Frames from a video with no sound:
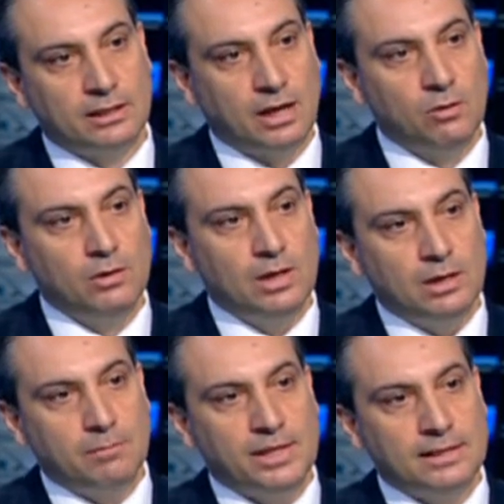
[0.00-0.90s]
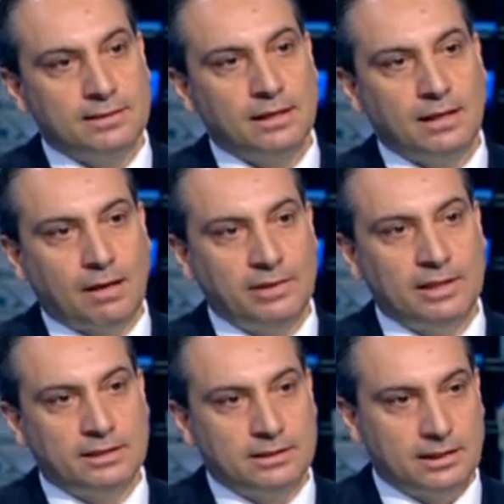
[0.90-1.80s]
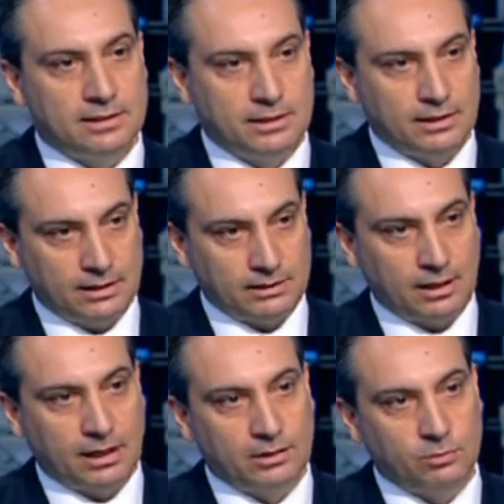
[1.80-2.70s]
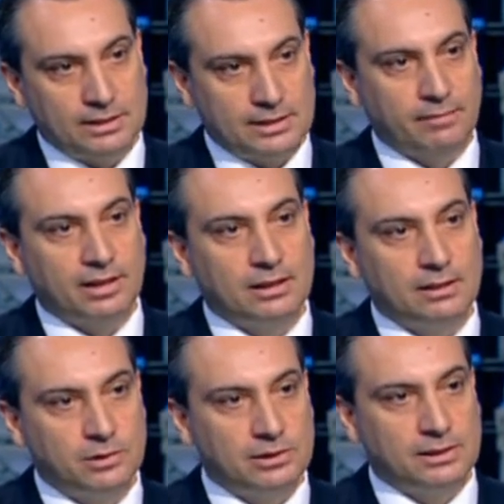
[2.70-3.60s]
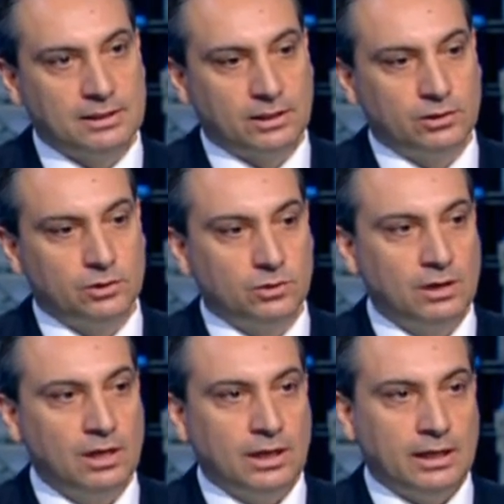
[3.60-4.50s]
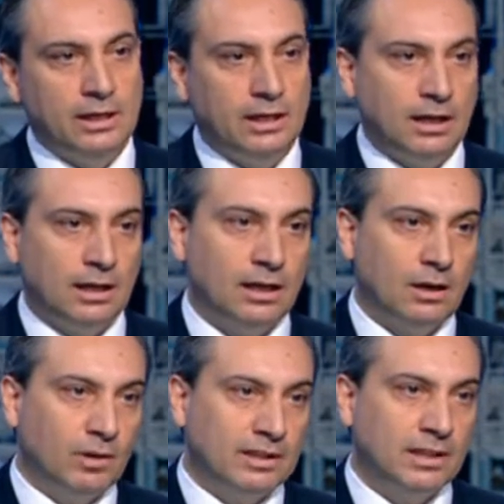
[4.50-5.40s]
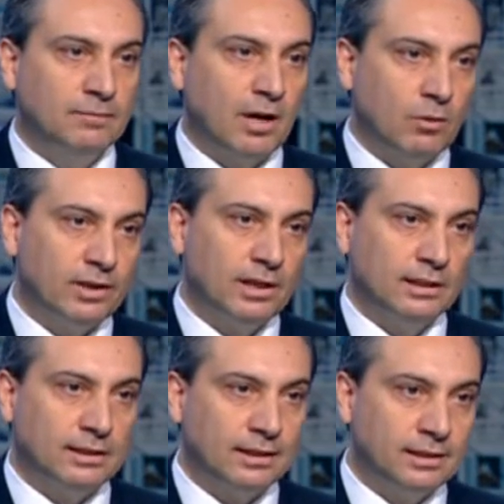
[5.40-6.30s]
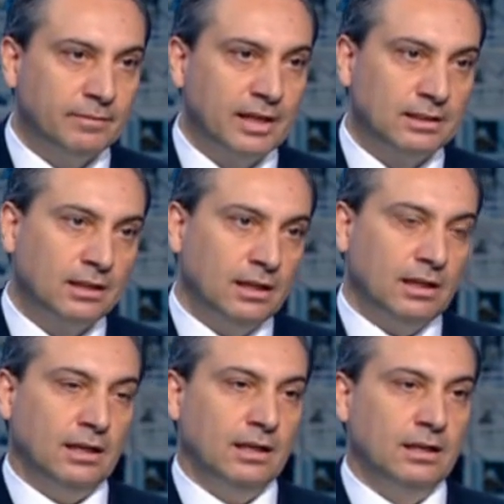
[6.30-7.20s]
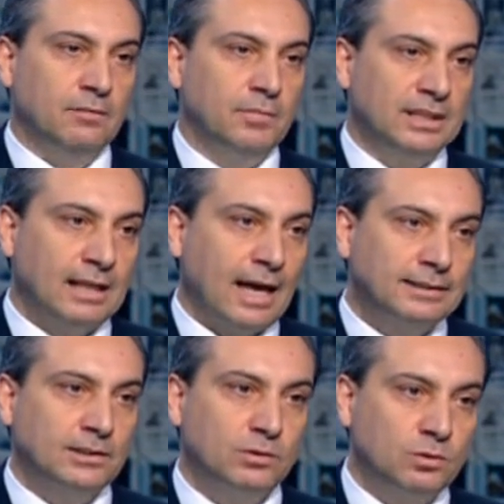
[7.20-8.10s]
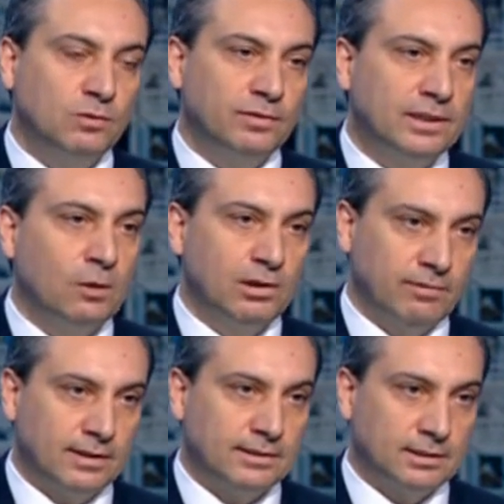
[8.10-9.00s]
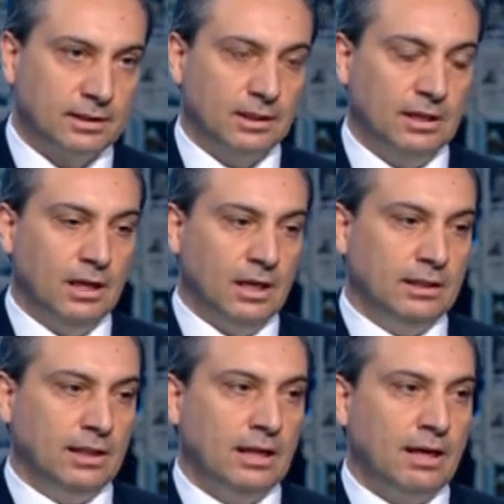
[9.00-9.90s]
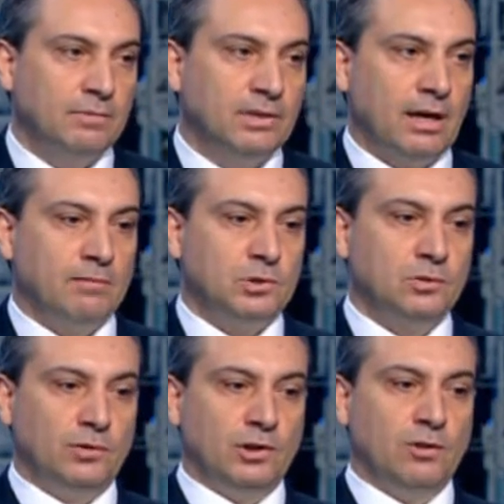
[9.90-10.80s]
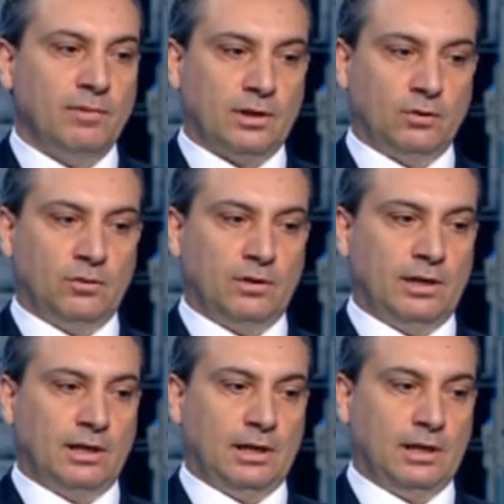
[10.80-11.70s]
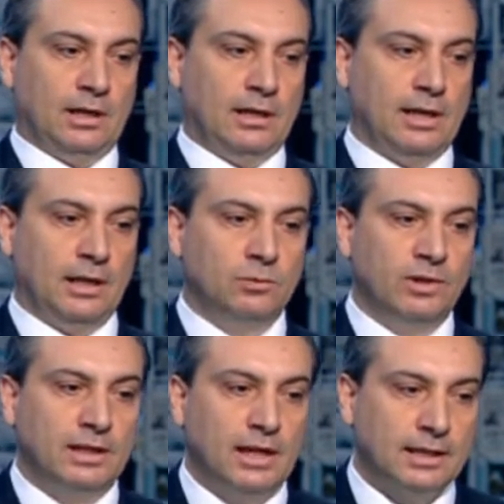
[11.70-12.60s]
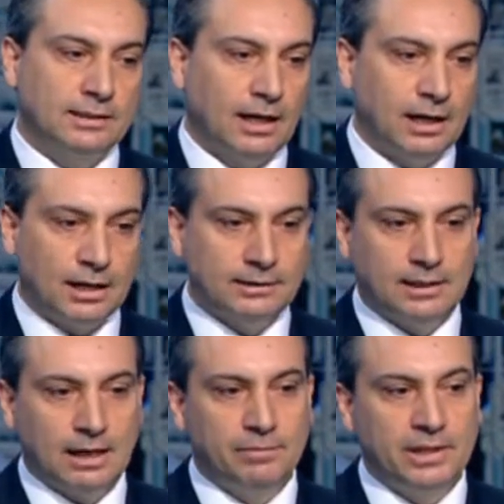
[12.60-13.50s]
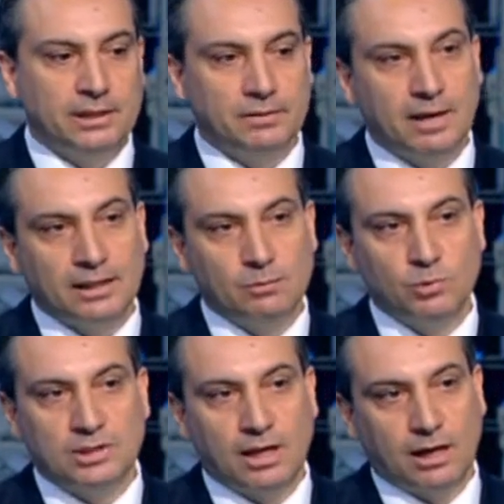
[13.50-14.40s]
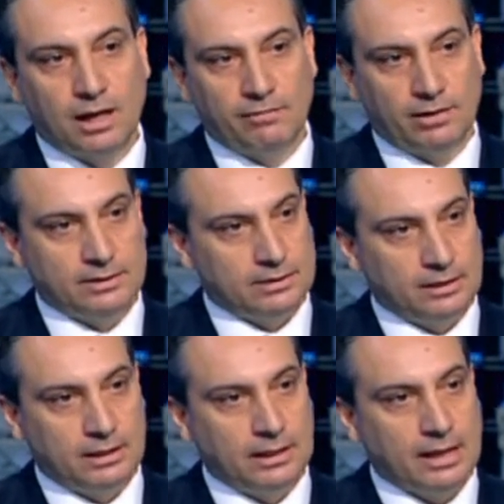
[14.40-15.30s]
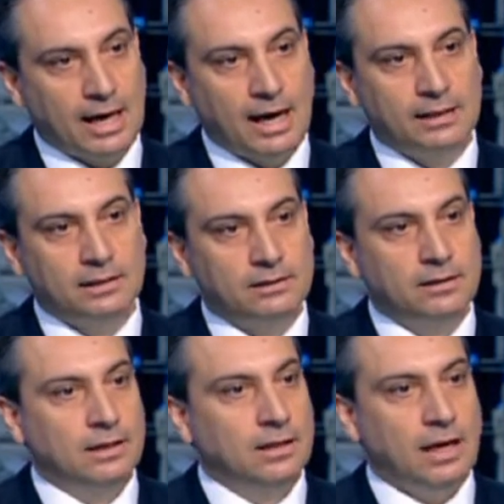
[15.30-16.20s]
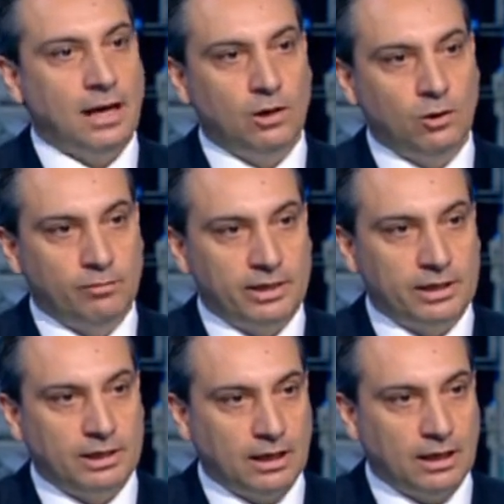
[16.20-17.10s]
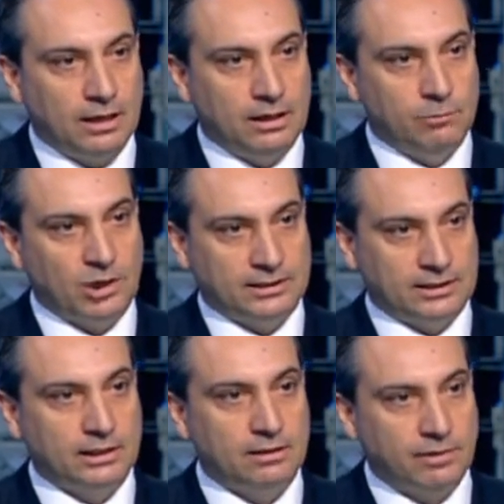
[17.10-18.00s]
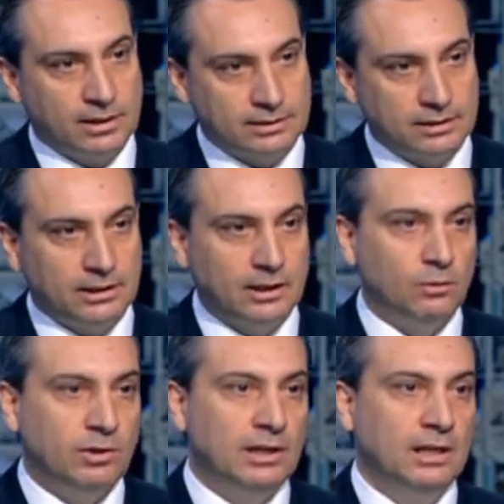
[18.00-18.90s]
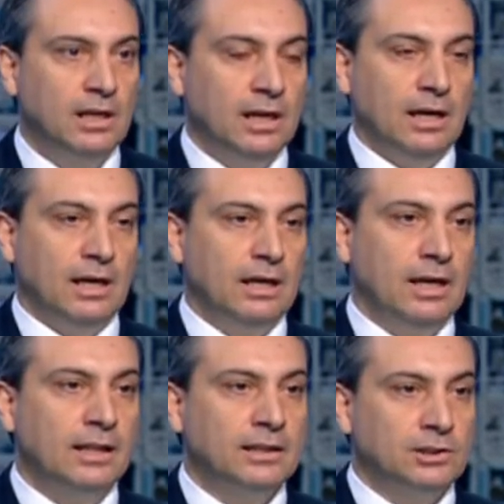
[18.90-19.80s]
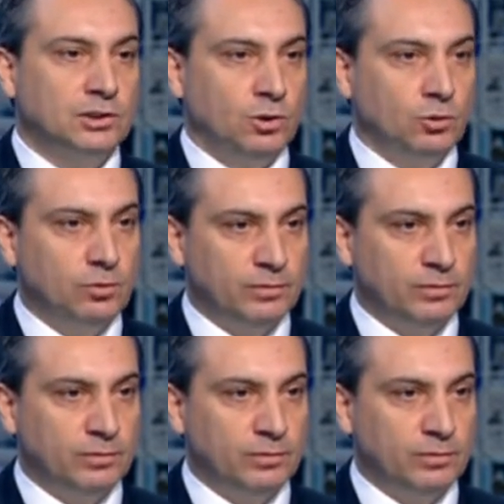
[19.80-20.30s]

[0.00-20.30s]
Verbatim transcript: او بايصال العمليه السياسيه اللي انطلقت واللي استمرت لمده تسعة اشهر الى خواتيم او الى تقديمات بتحسن ظروف الدولة الفلسطينية نحن نعم. عم عم نشوف اليوم أنه العدوان اللي حصل على غزة عم بيأتي بعد المصالحة الفلسطينية لإعادة اللحمة إلى المؤسسات الفلسطينية الفلسطيني. واللي آه، أنتجت حكومة